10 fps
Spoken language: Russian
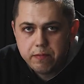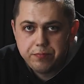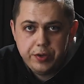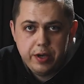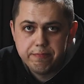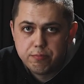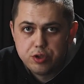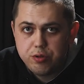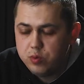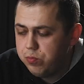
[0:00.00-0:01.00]
Да,
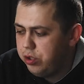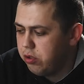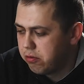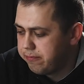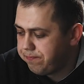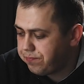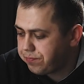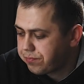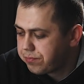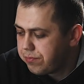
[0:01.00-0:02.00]
почему бы нет?
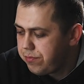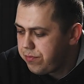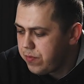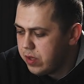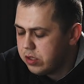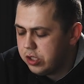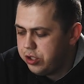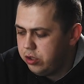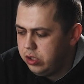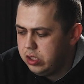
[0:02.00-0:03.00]
За
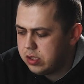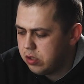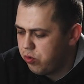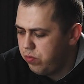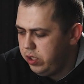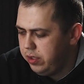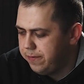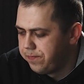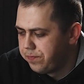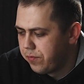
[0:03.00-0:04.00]
400
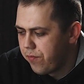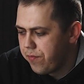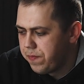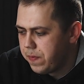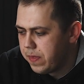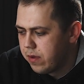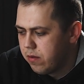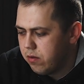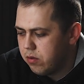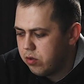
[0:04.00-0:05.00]
рублей
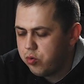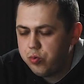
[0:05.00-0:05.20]
э,